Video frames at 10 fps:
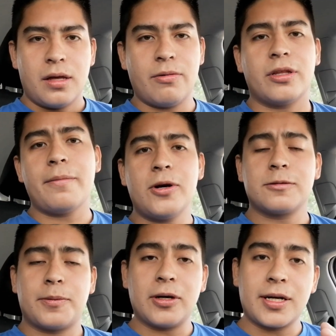Y bueno
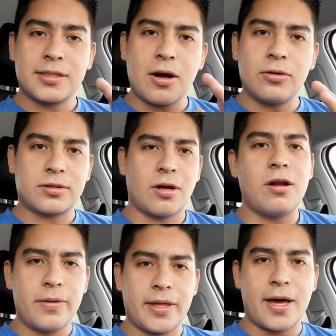amigos, espero que les haya
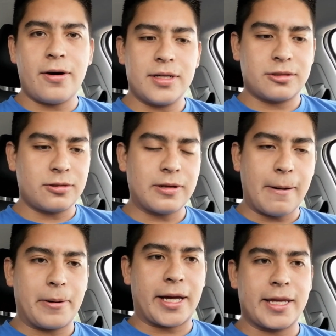gustado el video. esto es
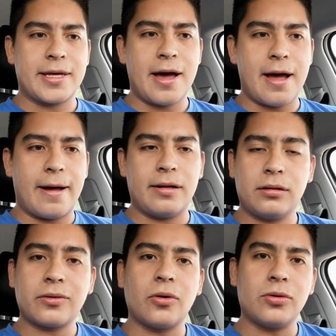una pequeña
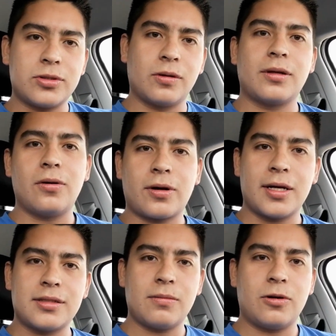introducción de lo
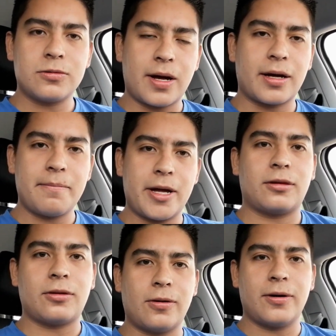que es el Volkswagen
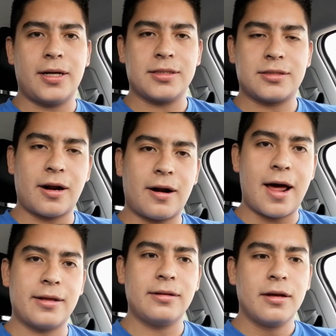Vento, el
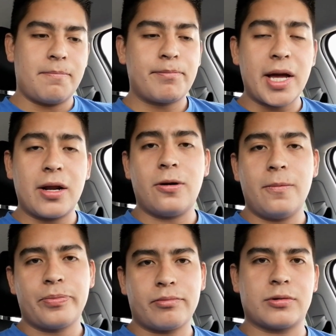Starline.
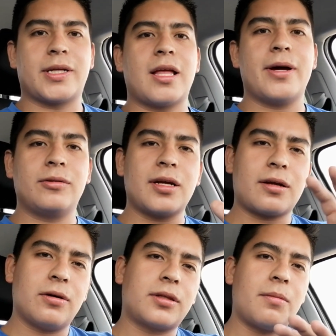Pero pues van a ver
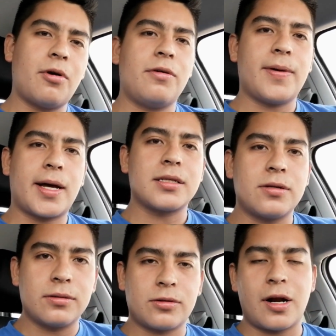una que otra
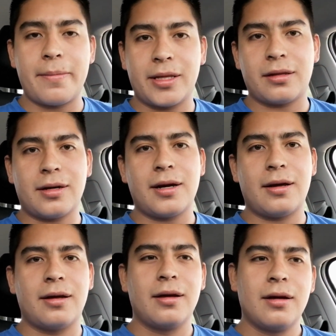modificación. Solamente
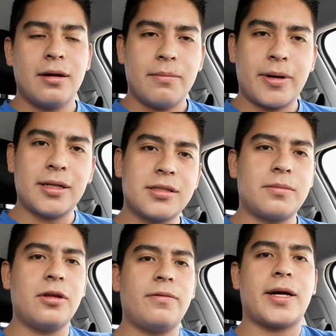que van a
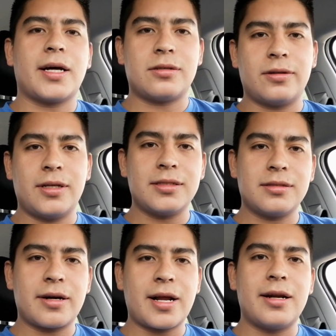ser
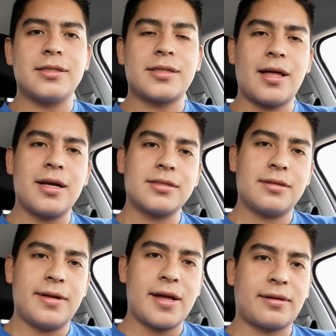modificaciones
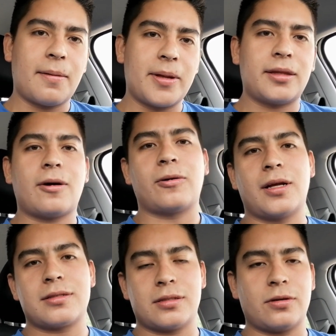realizadas directamente
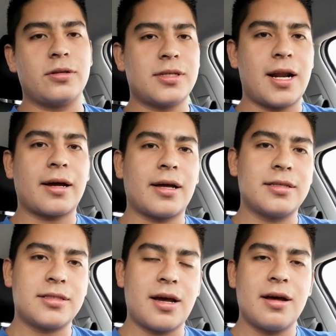con accesorios de la
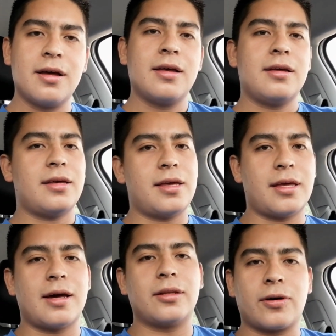agencia.
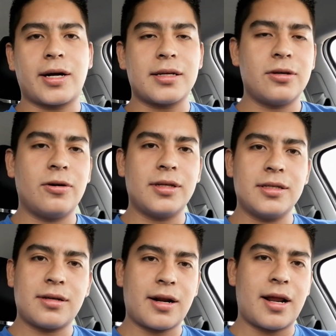Y en
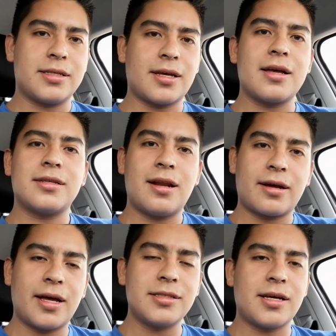ocasiones realizadas en la
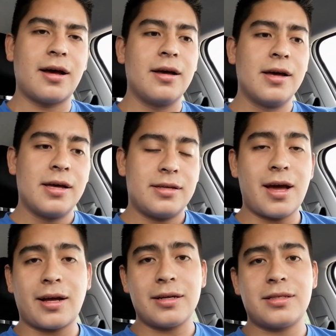agencia.
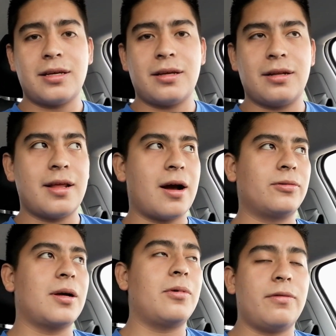Ya que si le
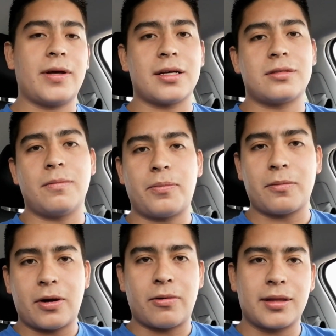hago una modificación
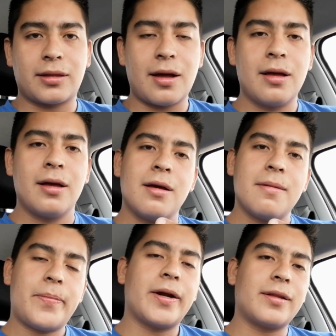por mi cuenta
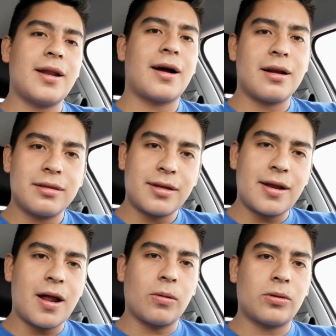pierde la
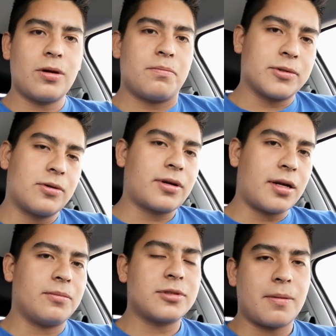garantía del auto y pues no
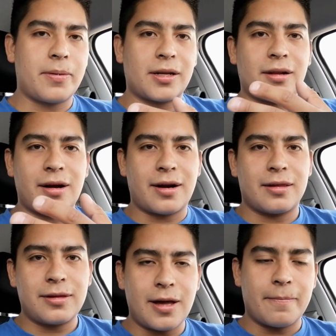queremos que pierda la
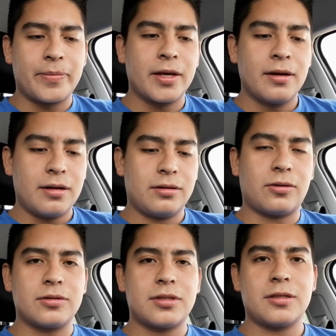garantía.
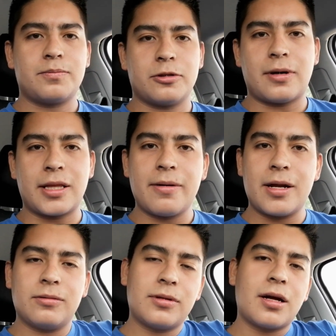Entonces, pues van a
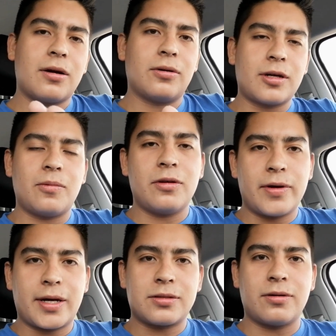ver una que otra
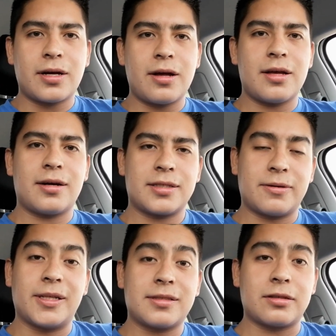modificación que,
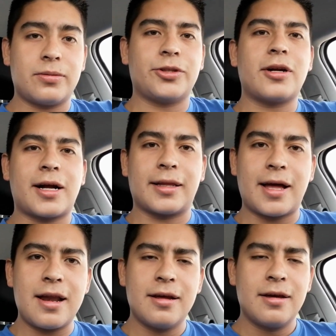se van a estar subiendo al
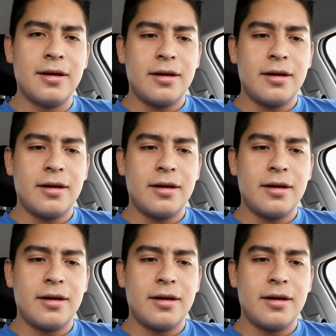canal.